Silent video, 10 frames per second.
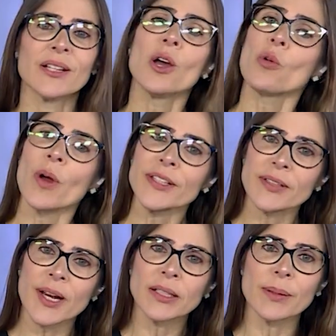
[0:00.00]
com a
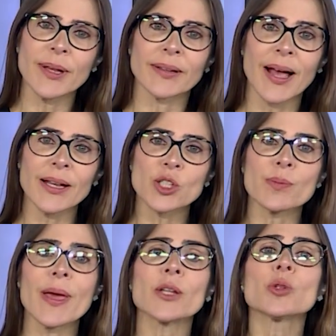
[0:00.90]
entrega da medalha de
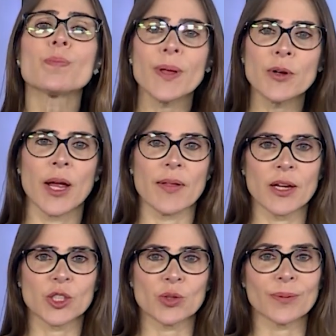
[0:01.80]
mérito Pedro
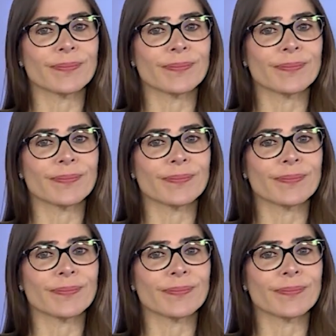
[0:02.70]
Ernesto.